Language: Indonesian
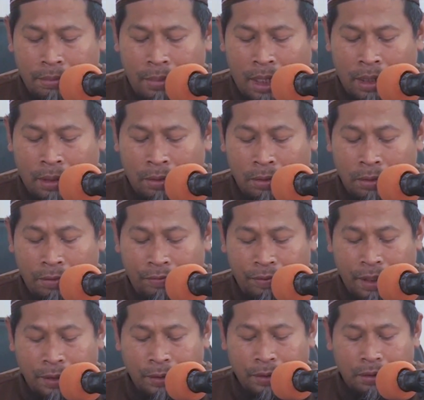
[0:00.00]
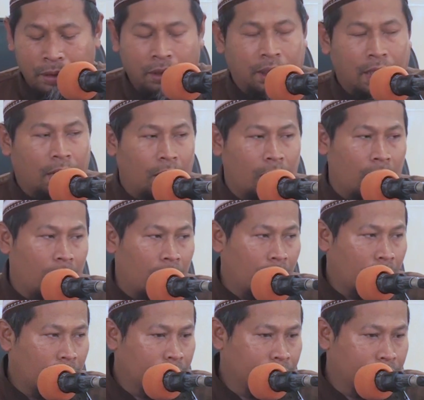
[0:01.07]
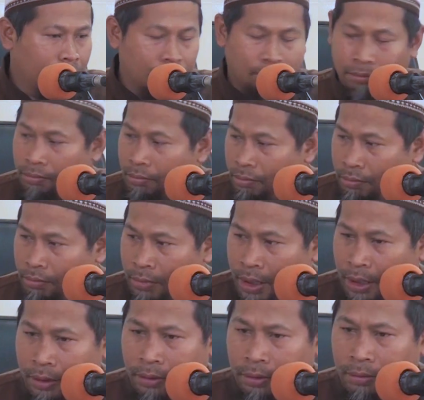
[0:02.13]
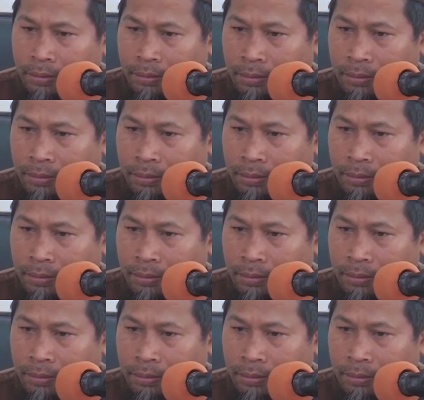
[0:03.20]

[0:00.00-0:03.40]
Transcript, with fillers: ma'rufin sodakoh Begitu?